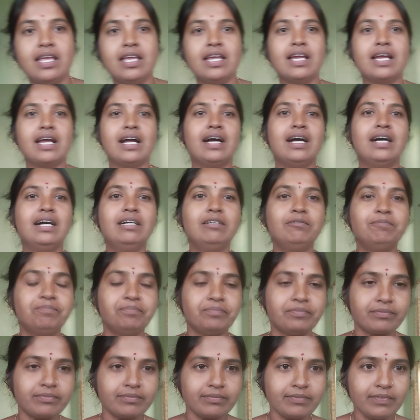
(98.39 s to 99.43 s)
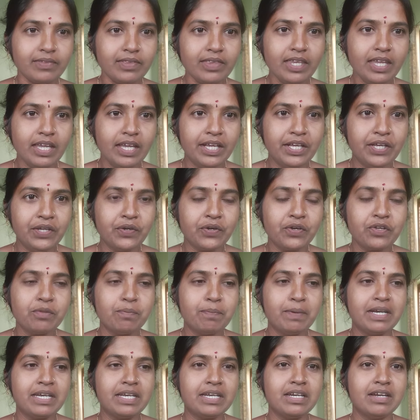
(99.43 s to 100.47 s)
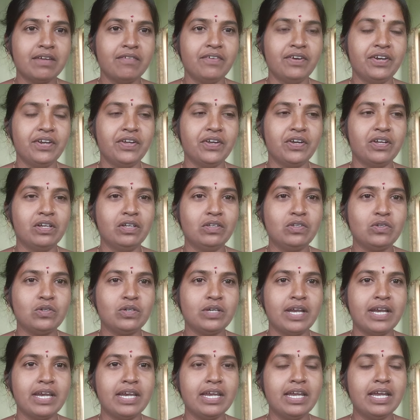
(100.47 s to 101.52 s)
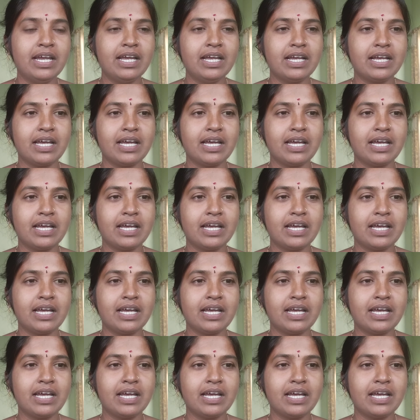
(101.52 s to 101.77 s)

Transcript: ఇంకా ఈరోజు పెట్టిన వీడియోలో చూడండి